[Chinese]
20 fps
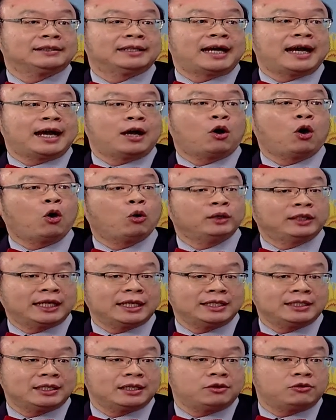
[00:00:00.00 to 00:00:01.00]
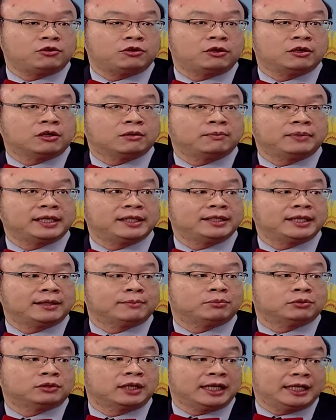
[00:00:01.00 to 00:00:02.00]
那后天型血友病也
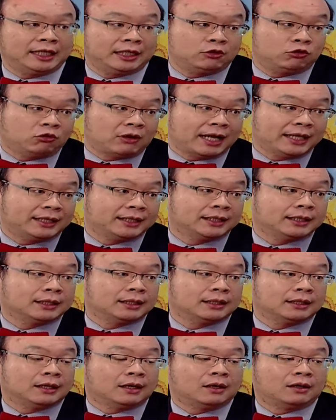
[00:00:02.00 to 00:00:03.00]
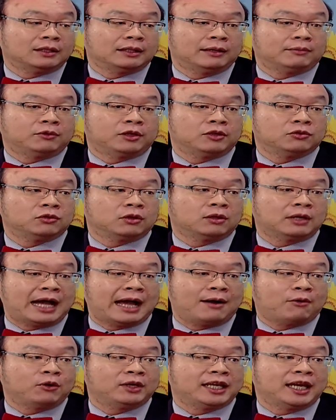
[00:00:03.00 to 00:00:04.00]
不会遗传，嗯嗯，哦，也不会说
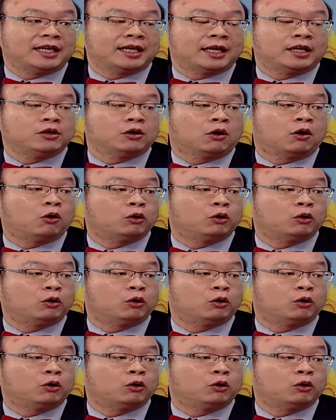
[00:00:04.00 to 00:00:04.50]
啊，我爷爷有。